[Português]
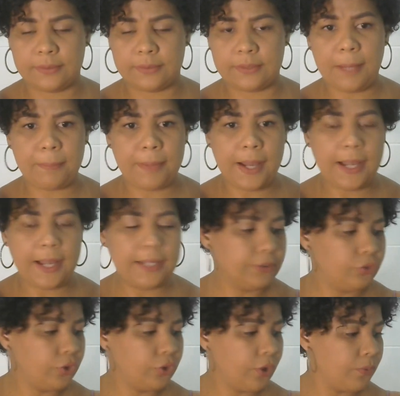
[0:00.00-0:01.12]

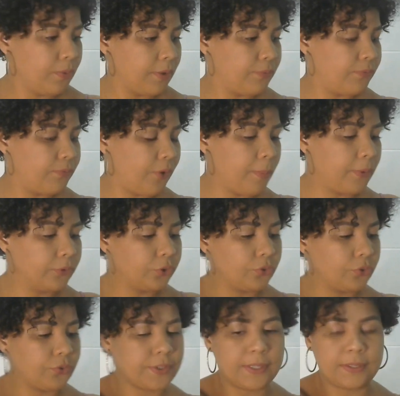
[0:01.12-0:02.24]
trabalhe de alguma forma onde
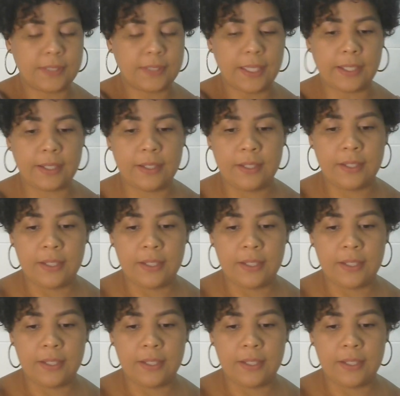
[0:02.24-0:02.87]
você tenha